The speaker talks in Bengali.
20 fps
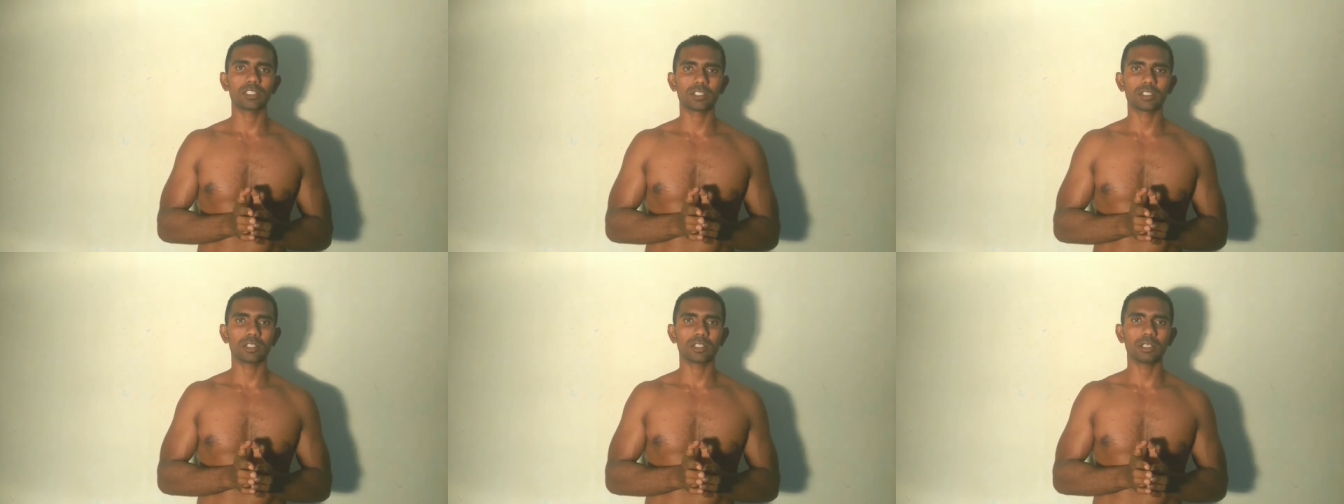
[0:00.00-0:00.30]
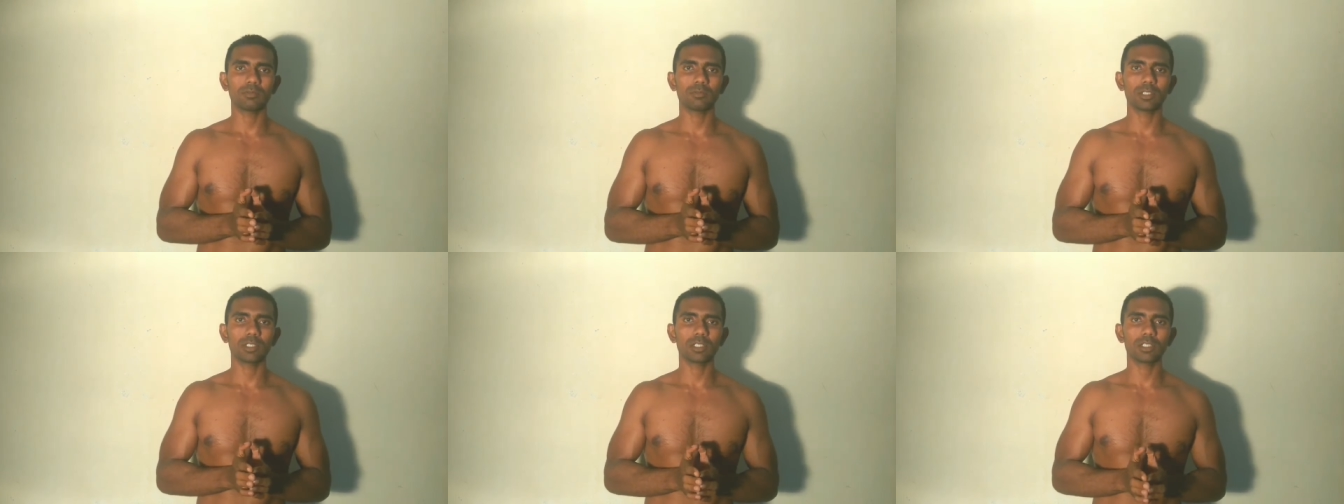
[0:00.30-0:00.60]

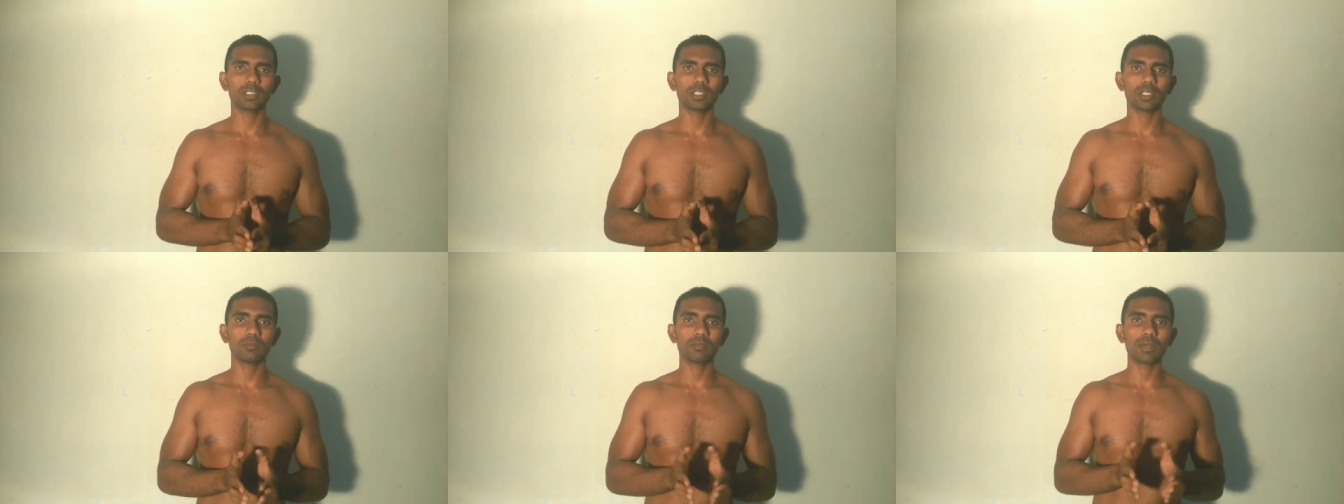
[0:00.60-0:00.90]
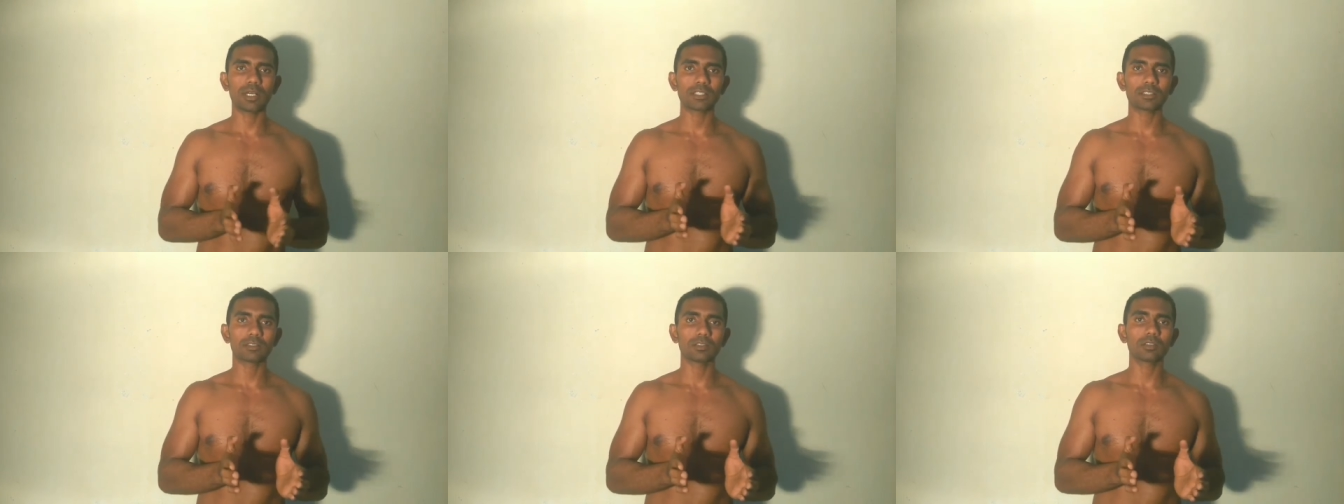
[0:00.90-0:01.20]
আমাদের যে
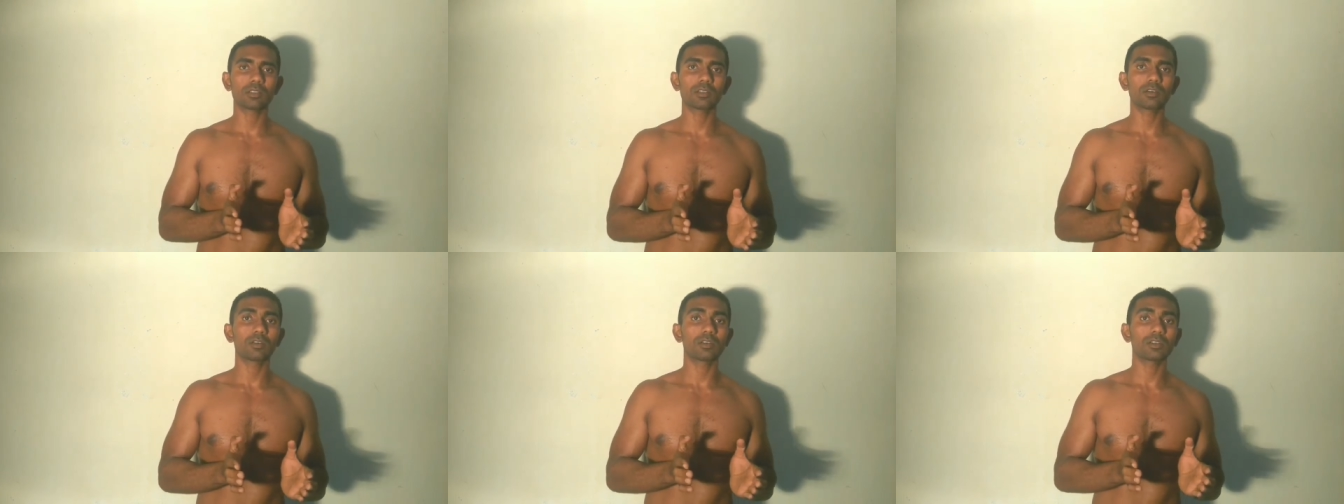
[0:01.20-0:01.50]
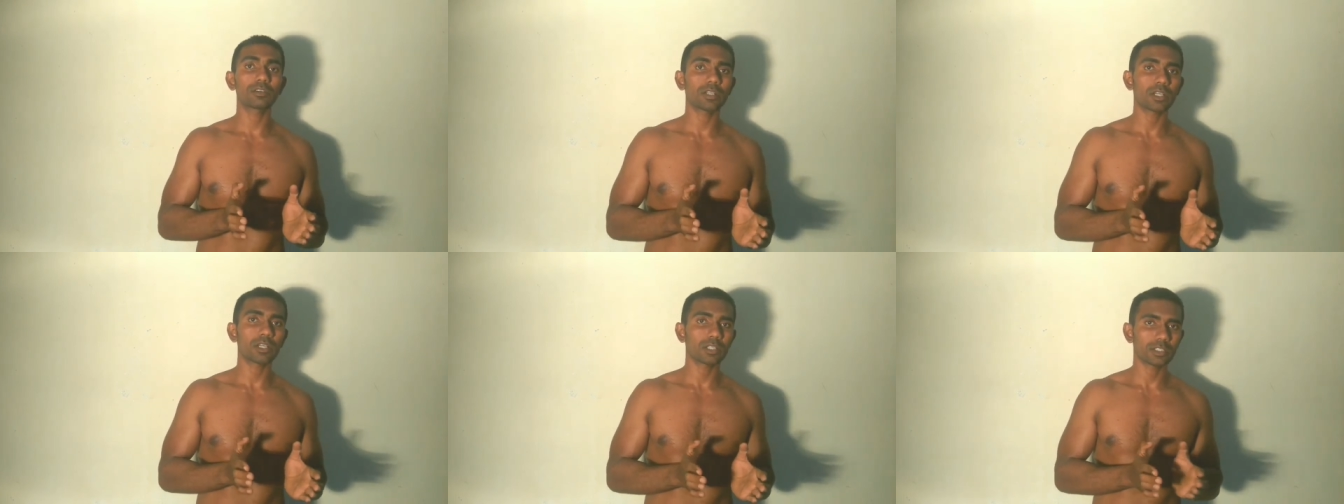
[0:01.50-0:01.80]
মাসল
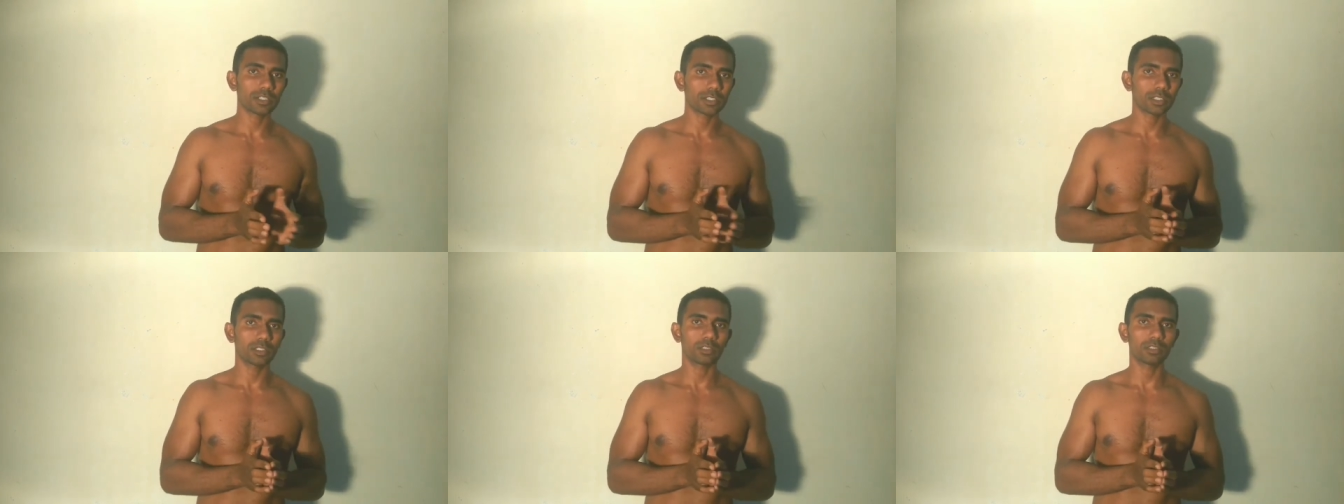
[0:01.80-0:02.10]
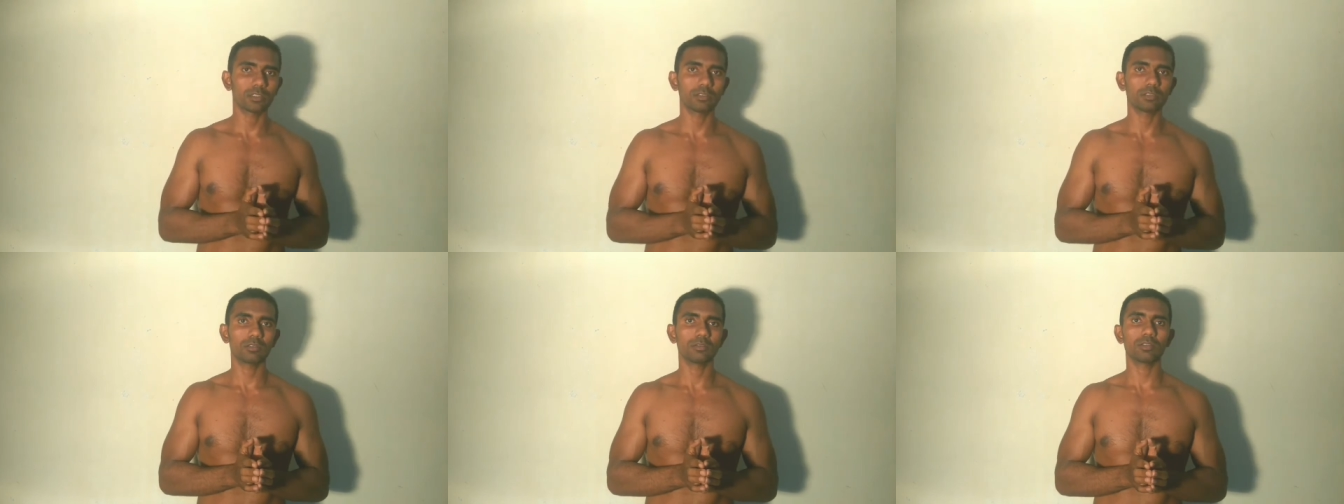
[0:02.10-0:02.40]
কন্ট্রাকশন
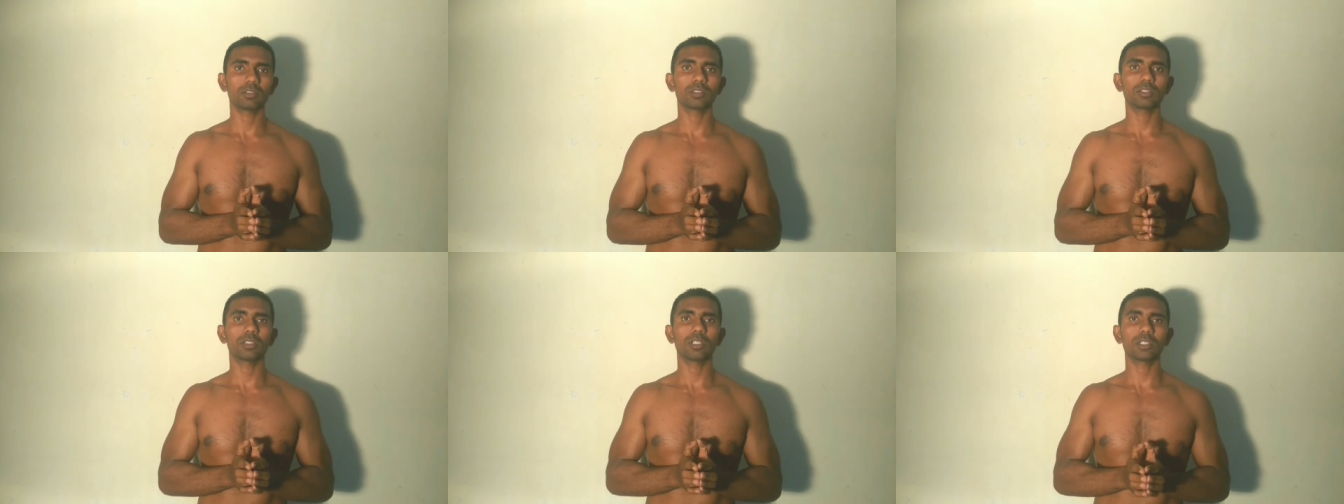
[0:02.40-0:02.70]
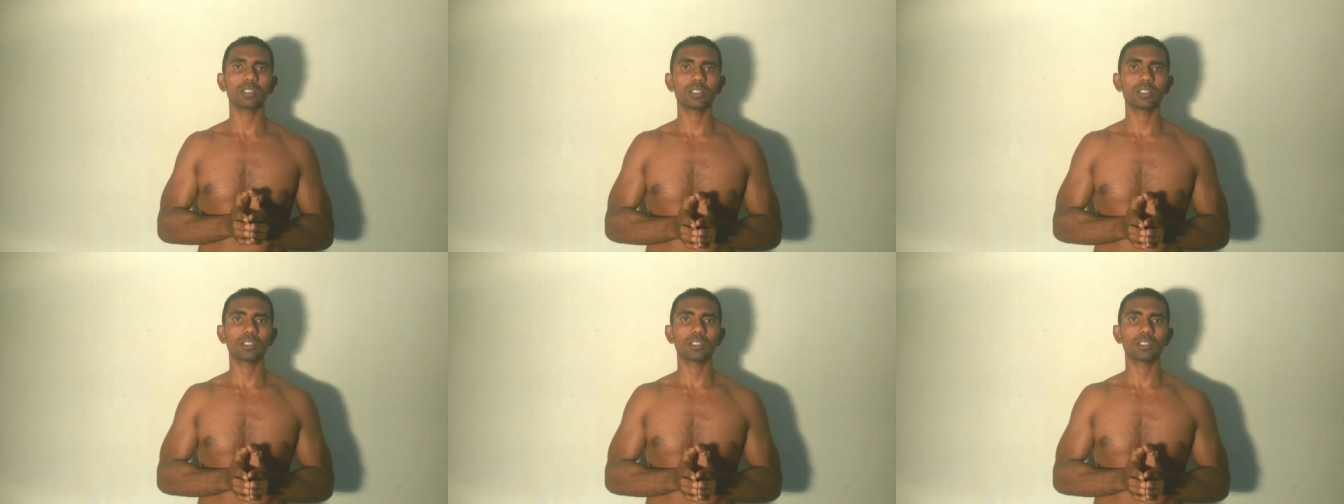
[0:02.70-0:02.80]
অর্থাৎ